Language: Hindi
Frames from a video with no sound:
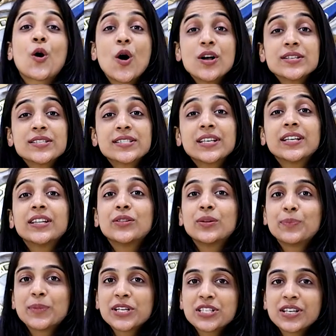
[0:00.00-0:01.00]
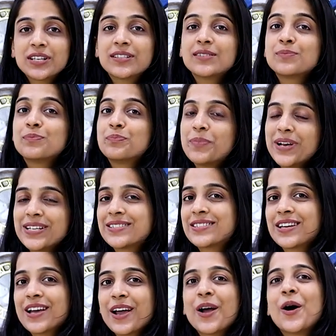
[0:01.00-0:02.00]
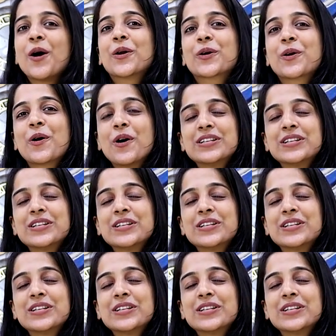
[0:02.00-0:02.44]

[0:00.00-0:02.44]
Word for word: कौन सी मशीन बेस्ट है और